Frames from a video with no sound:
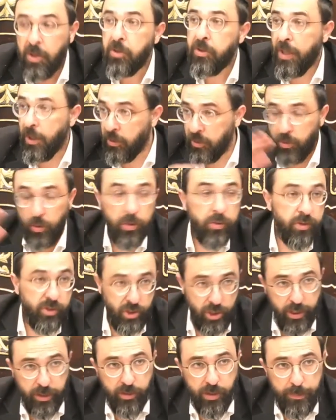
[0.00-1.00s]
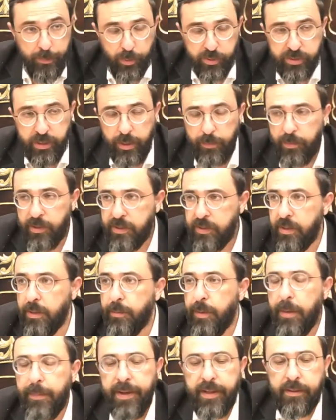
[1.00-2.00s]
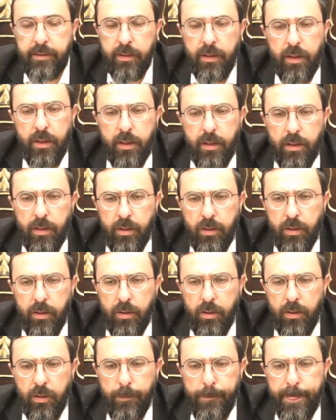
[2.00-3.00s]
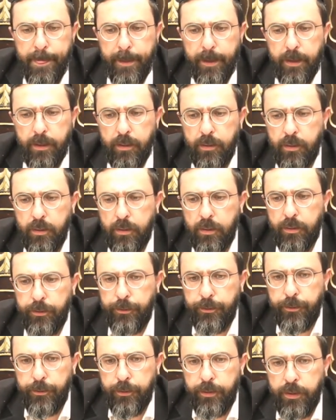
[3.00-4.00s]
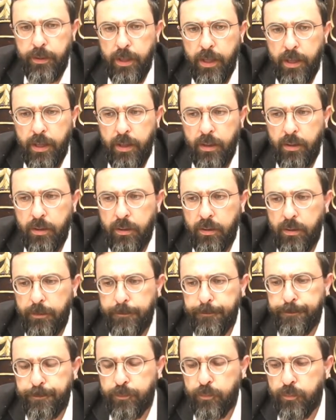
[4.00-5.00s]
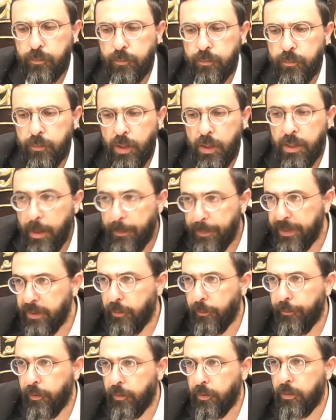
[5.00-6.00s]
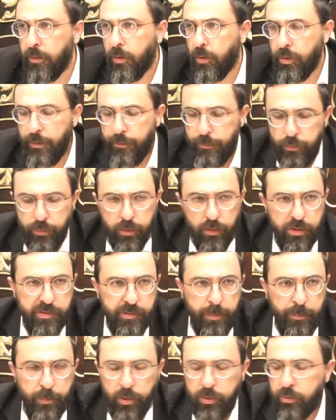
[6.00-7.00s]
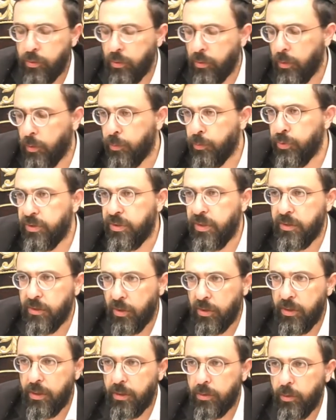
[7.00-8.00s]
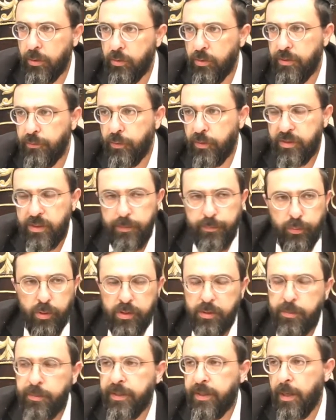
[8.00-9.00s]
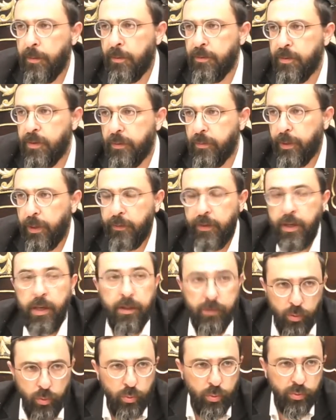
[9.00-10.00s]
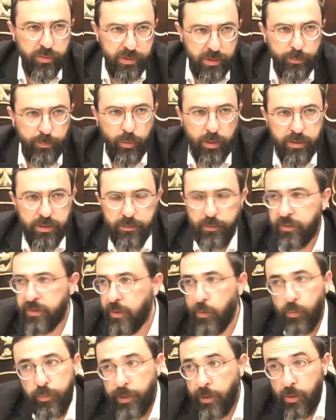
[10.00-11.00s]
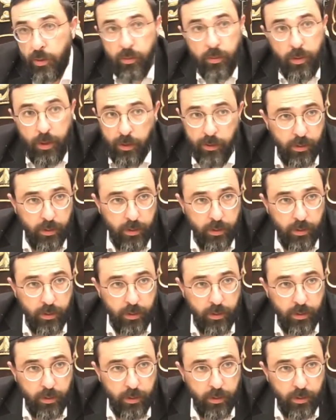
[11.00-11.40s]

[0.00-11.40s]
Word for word: Il y a une grosse chéla dans les poskis, mais si Bémet, euh, euh, euh, il a pas d'enfant. On a vu dans Yevamot qu'au bout de 10 ans, il a le droit de divorcer pour être quand même Est-ce que lui aussi pourra divorcer ou bien non